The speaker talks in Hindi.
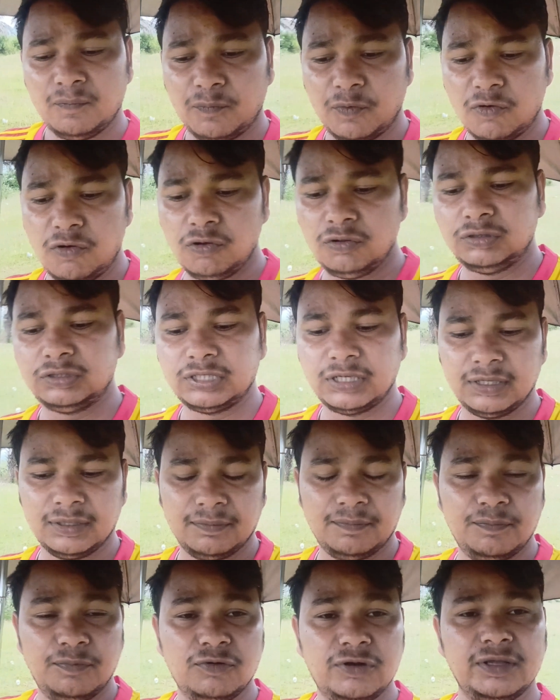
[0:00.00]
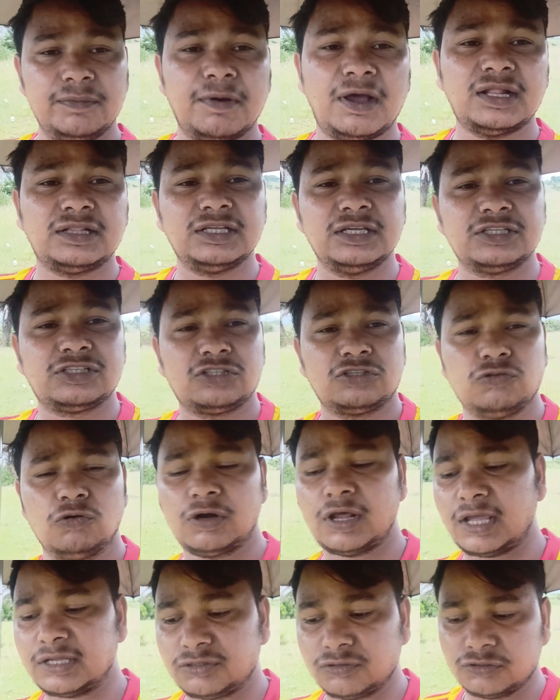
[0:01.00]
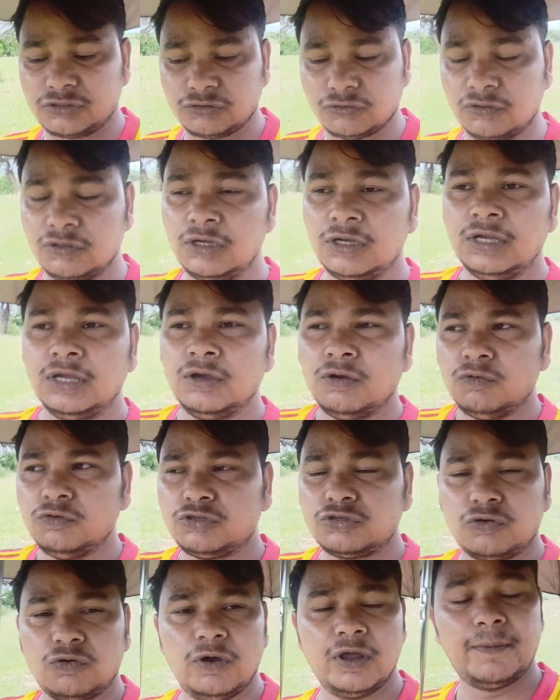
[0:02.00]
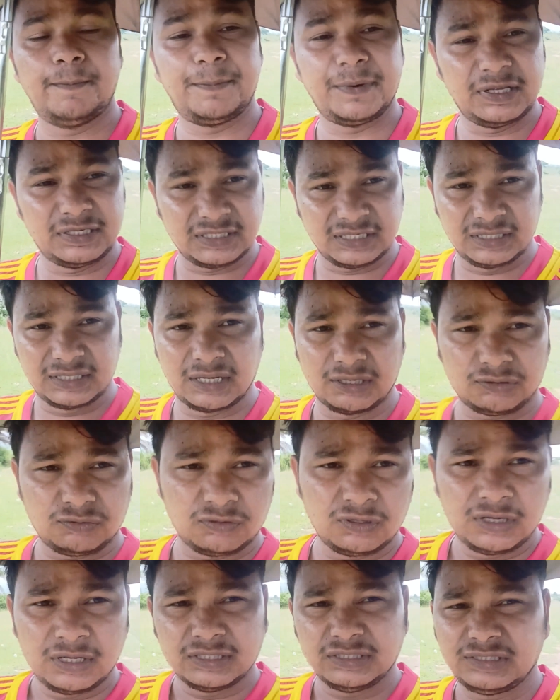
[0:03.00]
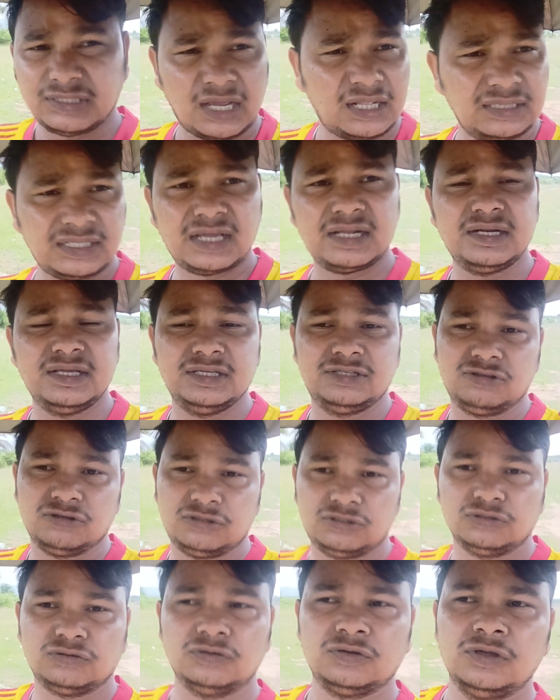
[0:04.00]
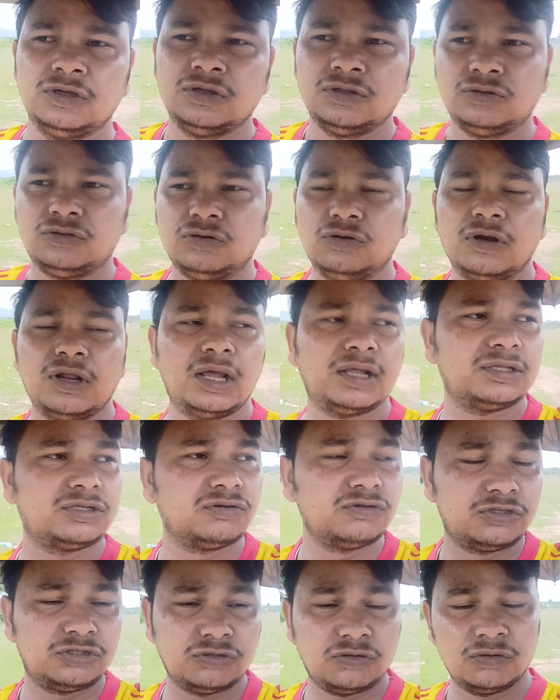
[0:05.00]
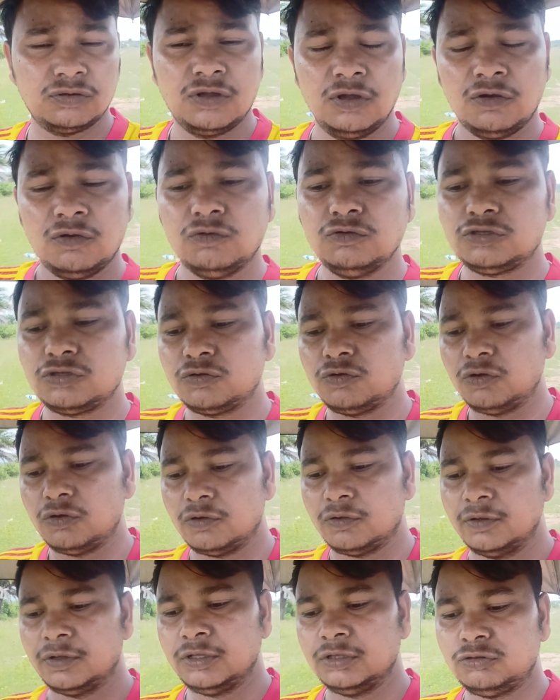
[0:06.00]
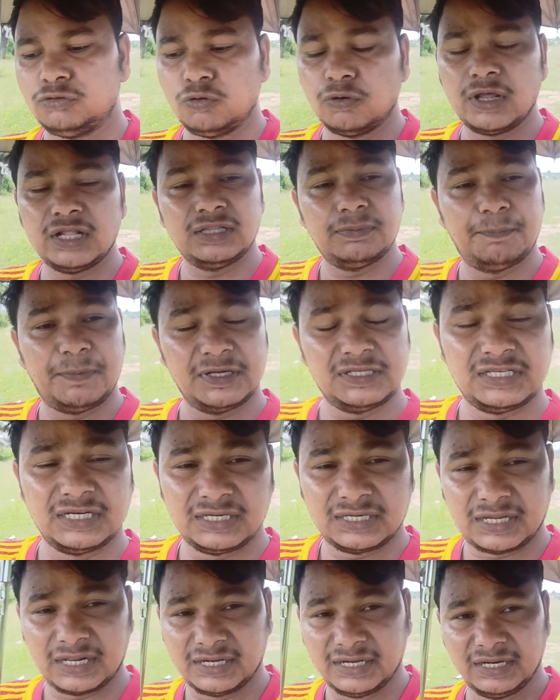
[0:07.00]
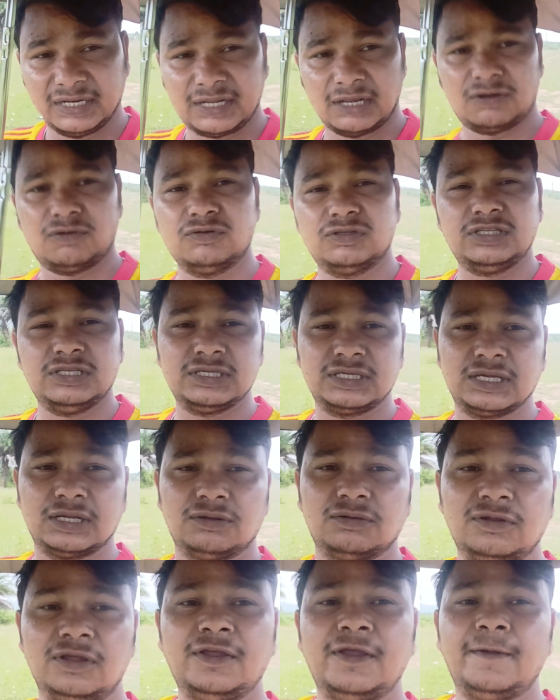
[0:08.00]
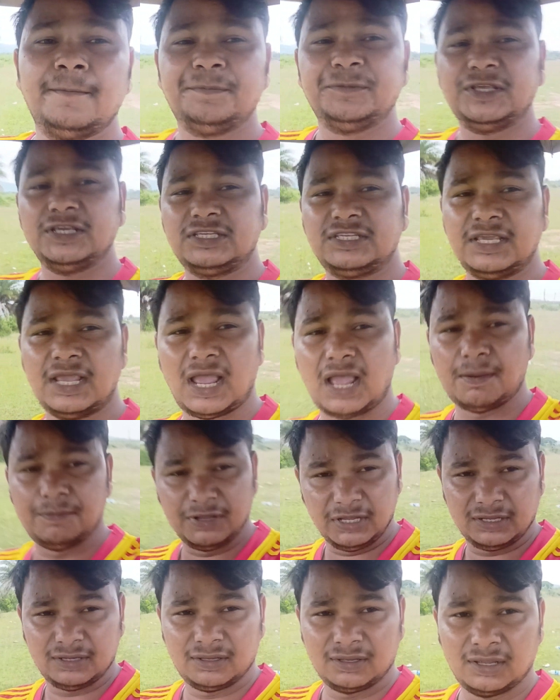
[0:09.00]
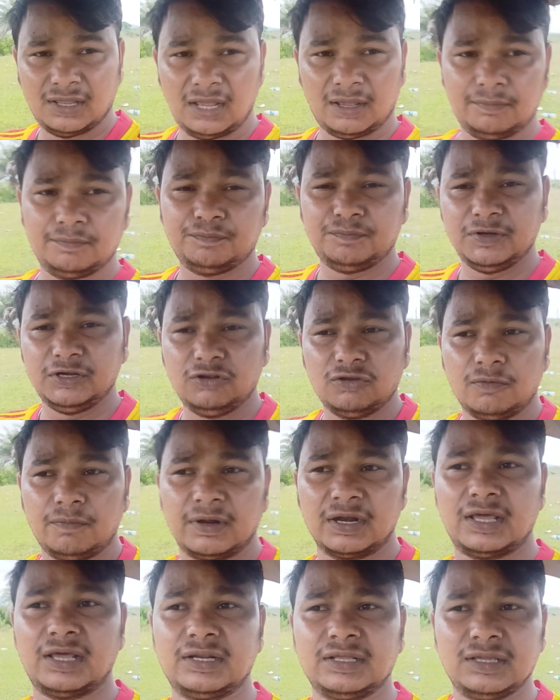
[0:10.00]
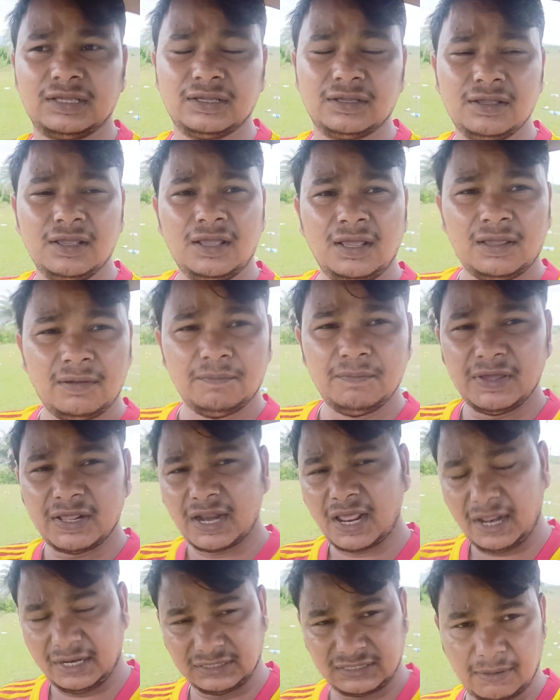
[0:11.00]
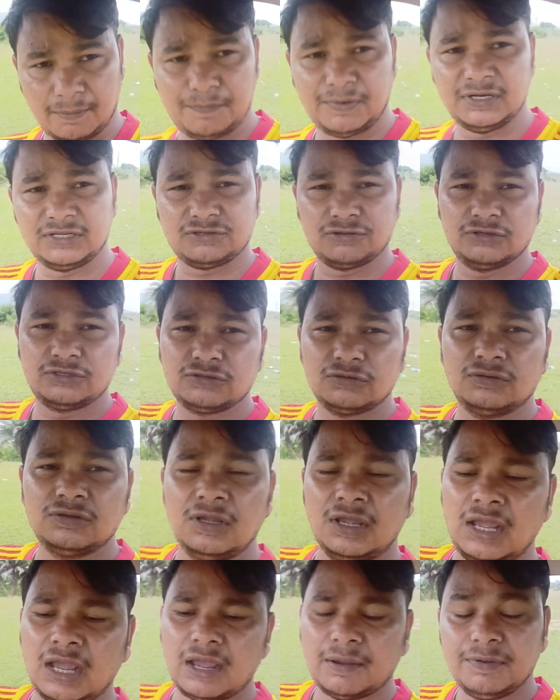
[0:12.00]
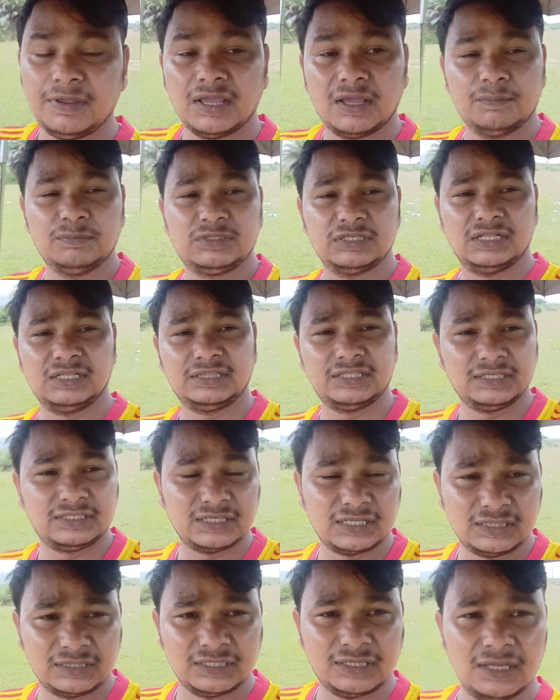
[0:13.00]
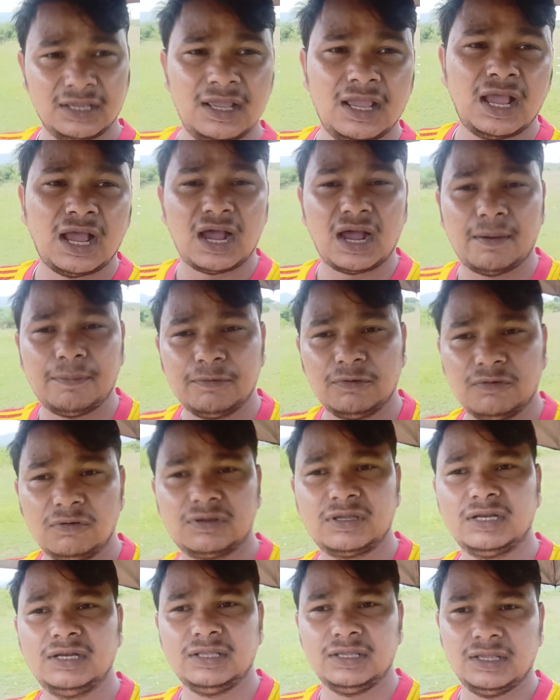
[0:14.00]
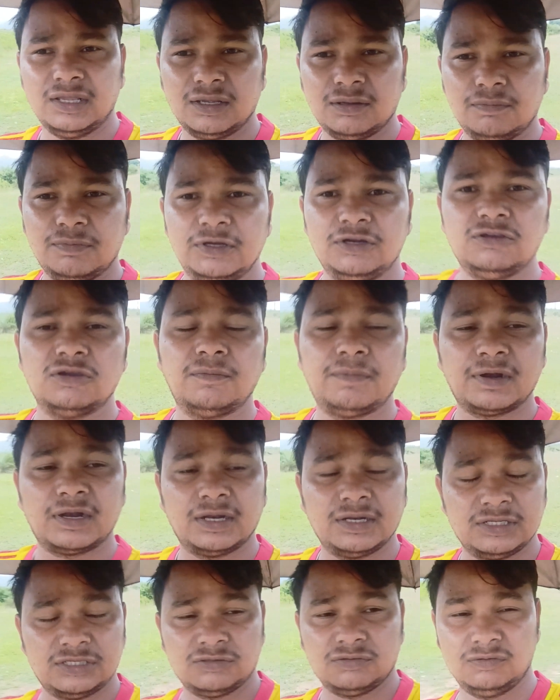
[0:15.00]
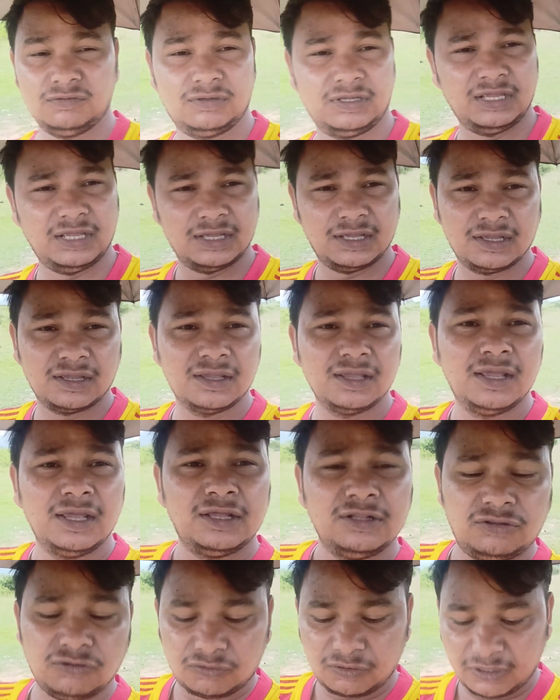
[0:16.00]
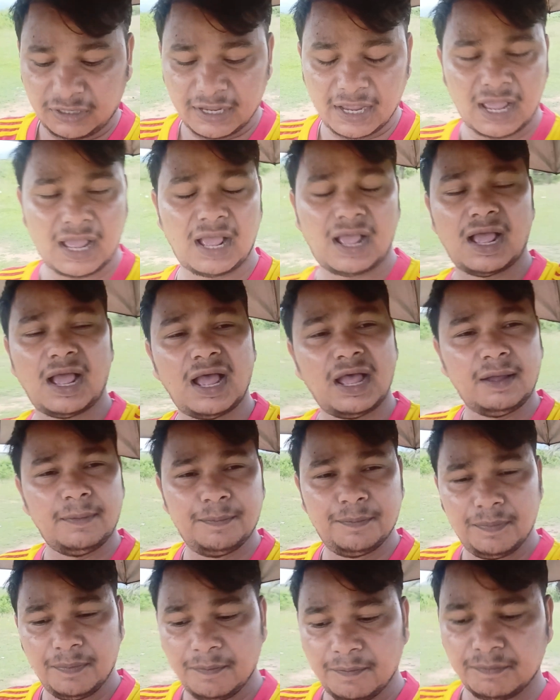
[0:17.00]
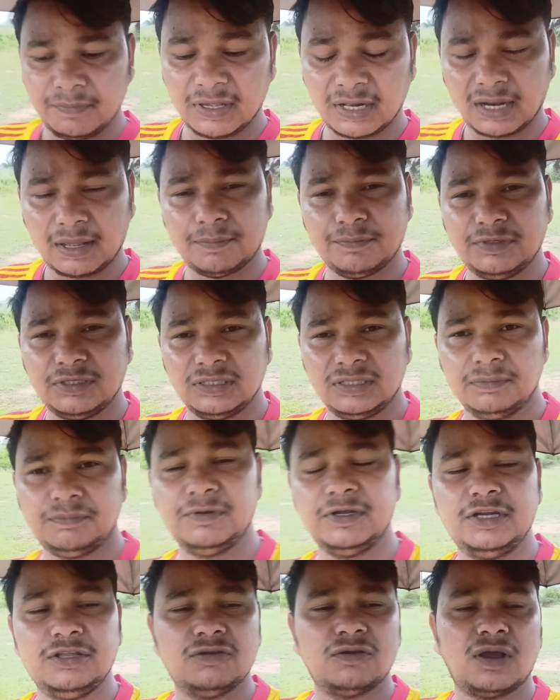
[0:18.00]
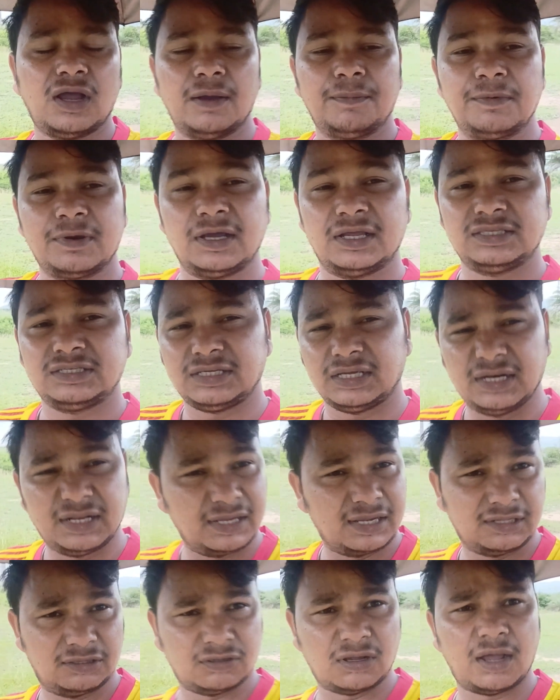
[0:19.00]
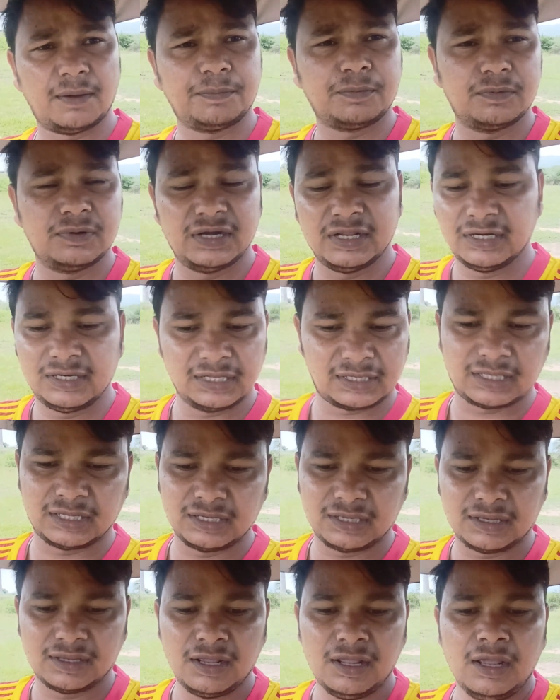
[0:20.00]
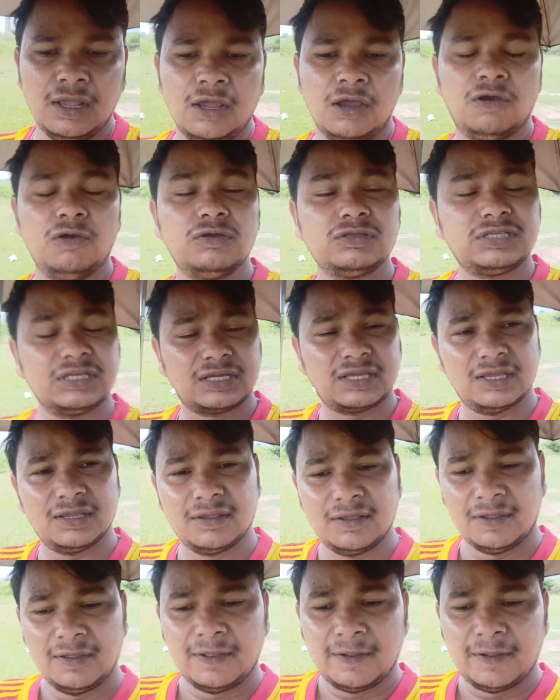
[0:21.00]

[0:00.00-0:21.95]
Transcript: बहुत बुरी बात है थोड़ा सोचो उसको ही प्रेजेंट करो ज़्यादा नहीं सोचो थोड़ा सोचो उसको तुरंत प्रेजेंट करने का कोशिश करो जैसे अभी हम वीडियो बना रहे हैं मेरा एग्जाम्पल सोचो अभी हम चलते चलते आप लोगों के लिए एक वीडियो बनाने शुरू किए हैं तो क्या आप मेरा यदि वीडियो आपका अच्छा लगे तो आप नहीं देखेंगे हो सके